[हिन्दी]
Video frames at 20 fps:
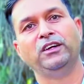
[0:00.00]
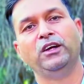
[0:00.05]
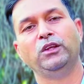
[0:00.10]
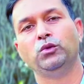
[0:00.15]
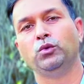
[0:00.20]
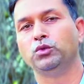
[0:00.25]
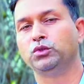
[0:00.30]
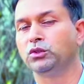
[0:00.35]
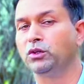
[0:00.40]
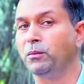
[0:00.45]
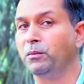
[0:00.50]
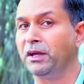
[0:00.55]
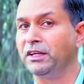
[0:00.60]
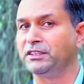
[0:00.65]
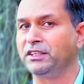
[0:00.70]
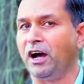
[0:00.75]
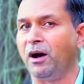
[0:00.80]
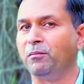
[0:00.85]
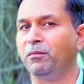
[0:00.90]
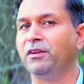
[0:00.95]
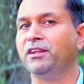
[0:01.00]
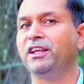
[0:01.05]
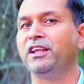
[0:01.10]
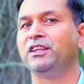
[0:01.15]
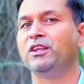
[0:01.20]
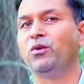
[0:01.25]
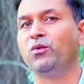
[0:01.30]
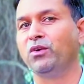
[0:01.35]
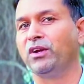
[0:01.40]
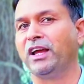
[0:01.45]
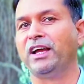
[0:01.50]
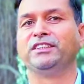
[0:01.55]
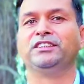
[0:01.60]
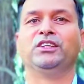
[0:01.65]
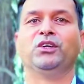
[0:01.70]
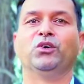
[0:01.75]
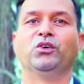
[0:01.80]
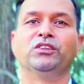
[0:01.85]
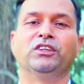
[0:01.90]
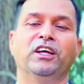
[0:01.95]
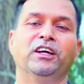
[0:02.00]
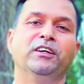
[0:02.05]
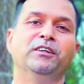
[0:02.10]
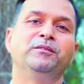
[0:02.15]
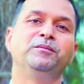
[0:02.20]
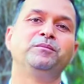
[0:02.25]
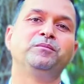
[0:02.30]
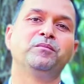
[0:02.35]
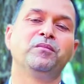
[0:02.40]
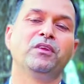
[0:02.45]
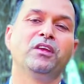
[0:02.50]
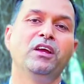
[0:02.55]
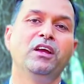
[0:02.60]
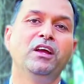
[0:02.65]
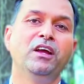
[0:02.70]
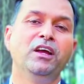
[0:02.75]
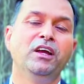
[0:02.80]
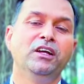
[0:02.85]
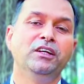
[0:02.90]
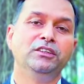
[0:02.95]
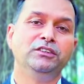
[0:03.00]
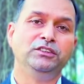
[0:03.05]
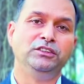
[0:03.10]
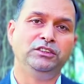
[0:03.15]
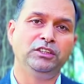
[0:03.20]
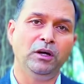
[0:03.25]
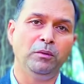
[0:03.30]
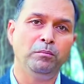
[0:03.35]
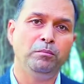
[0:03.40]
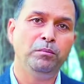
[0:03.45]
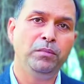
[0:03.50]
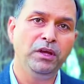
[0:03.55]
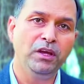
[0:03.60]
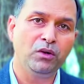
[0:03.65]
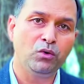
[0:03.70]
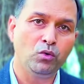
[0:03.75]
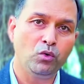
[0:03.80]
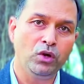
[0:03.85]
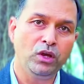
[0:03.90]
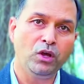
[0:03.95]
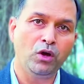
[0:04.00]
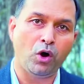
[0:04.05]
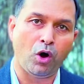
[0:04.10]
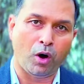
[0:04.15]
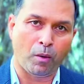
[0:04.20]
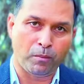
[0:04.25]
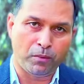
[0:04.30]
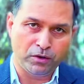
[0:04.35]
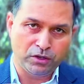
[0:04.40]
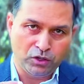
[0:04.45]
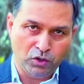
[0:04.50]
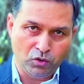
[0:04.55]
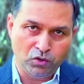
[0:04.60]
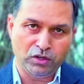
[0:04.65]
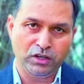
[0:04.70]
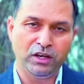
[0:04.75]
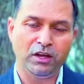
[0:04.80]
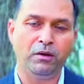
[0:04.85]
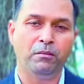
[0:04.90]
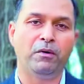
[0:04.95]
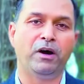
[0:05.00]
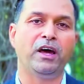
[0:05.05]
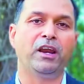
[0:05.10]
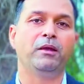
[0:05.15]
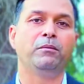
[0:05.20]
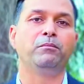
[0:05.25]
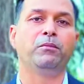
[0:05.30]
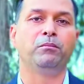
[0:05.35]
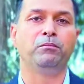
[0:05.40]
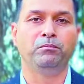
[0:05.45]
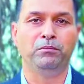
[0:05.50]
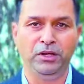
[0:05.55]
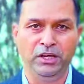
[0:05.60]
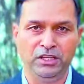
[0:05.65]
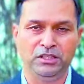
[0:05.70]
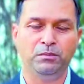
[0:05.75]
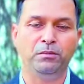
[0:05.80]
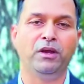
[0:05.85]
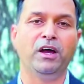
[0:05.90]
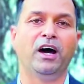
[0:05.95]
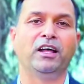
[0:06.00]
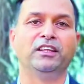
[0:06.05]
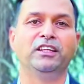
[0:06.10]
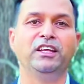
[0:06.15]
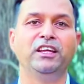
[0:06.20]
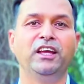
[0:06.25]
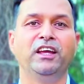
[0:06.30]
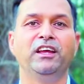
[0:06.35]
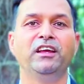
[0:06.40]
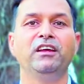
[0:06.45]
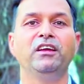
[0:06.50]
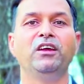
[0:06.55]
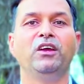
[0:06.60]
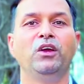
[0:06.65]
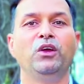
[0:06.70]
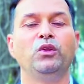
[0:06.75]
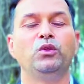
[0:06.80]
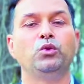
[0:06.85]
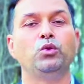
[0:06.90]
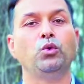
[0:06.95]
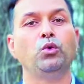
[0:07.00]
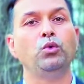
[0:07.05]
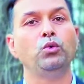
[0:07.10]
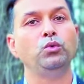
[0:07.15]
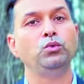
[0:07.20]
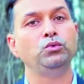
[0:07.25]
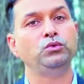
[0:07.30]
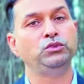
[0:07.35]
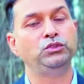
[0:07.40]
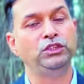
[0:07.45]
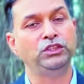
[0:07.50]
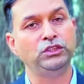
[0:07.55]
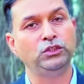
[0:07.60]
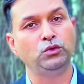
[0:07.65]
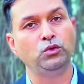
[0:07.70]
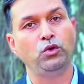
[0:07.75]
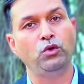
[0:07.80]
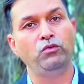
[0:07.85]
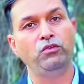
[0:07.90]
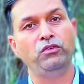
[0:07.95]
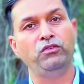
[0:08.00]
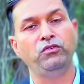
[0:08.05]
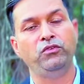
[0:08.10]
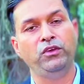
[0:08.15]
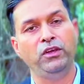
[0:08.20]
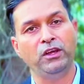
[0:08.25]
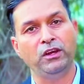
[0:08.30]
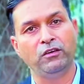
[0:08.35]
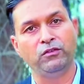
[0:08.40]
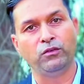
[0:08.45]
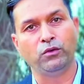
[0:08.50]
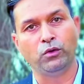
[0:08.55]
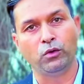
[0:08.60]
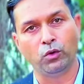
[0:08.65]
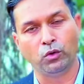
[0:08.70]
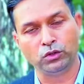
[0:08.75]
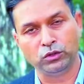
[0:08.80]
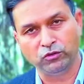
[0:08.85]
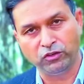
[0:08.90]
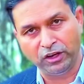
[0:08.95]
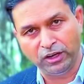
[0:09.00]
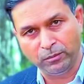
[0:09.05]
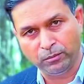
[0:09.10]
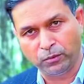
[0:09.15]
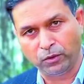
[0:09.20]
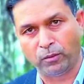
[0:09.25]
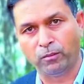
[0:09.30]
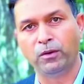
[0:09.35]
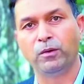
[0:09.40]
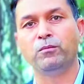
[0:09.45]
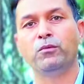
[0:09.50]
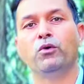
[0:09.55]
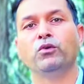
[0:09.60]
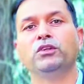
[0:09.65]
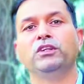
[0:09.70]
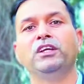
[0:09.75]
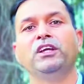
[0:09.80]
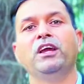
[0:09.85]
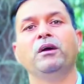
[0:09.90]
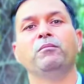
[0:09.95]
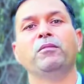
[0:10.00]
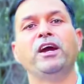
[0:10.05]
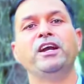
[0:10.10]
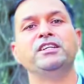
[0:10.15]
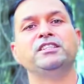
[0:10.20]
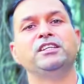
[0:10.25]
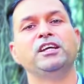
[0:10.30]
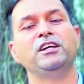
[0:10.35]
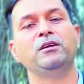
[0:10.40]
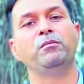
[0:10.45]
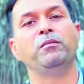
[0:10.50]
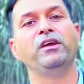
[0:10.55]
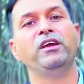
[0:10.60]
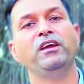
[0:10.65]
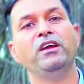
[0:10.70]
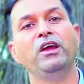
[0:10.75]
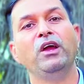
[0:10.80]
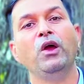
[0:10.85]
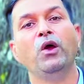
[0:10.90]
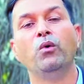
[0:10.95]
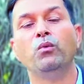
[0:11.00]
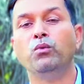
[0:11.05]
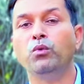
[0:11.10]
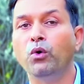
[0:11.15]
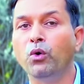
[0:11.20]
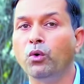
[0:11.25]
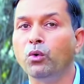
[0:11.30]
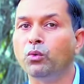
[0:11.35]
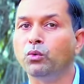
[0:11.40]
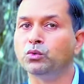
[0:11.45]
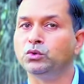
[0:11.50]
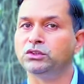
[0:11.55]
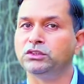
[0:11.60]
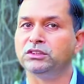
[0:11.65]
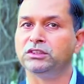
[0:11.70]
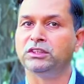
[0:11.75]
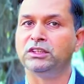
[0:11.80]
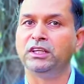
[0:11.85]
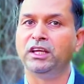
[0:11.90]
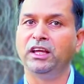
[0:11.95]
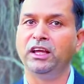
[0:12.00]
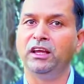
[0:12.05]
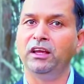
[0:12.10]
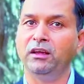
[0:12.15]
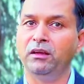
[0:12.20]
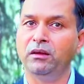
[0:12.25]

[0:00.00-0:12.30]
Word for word: है उसको मैं एग्जाम्पल देता हूँ कैसे होता है जब भी कोई अपॉर्चुनिटी हमारे बीच में आती है तो जिसको भी फियर ऑफ ग्रोथ वाली प्रॉब्लम होती है माइंडसेट में वो उसके